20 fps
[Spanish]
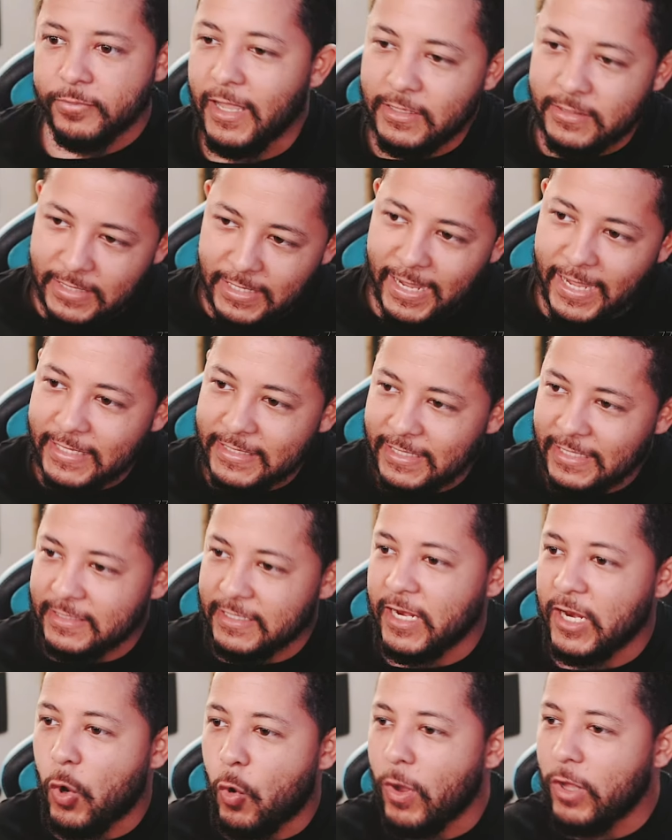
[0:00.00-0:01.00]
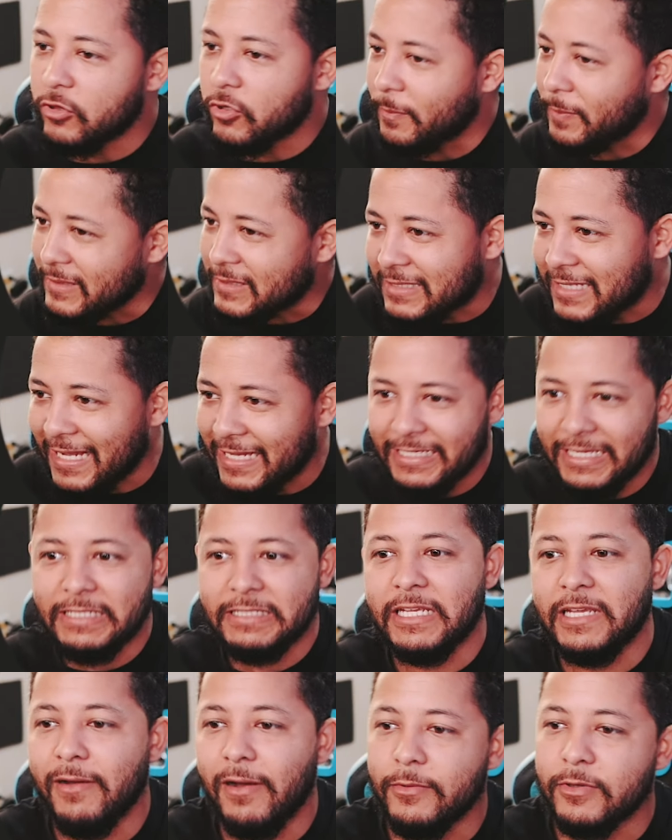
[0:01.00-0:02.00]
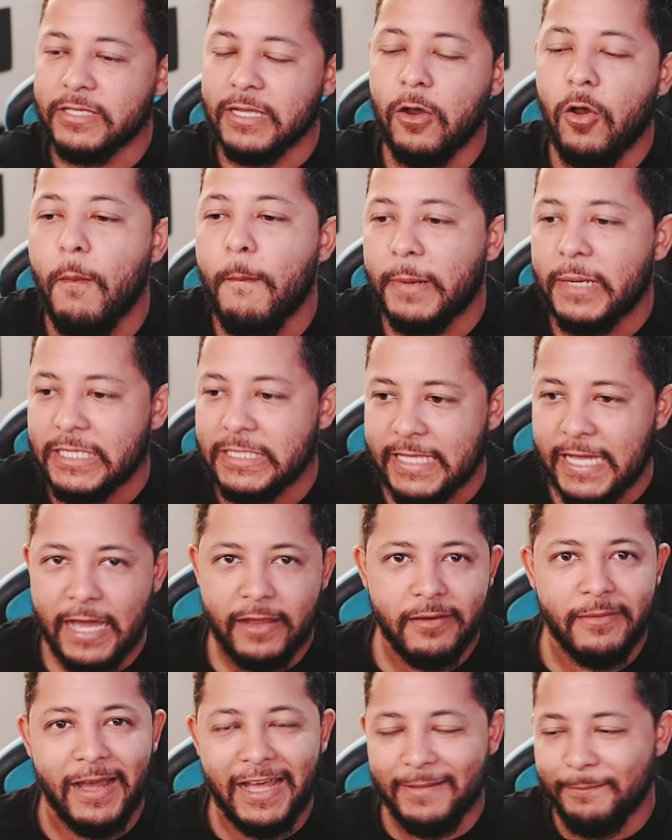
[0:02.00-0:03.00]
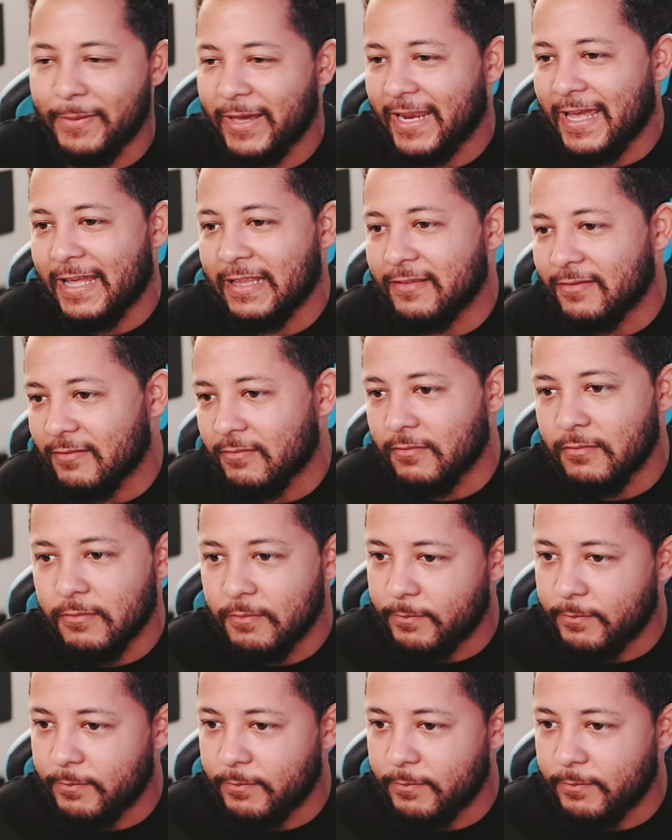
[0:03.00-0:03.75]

En esta cajita tiene cuatro pestañas que vamos a completar ah, para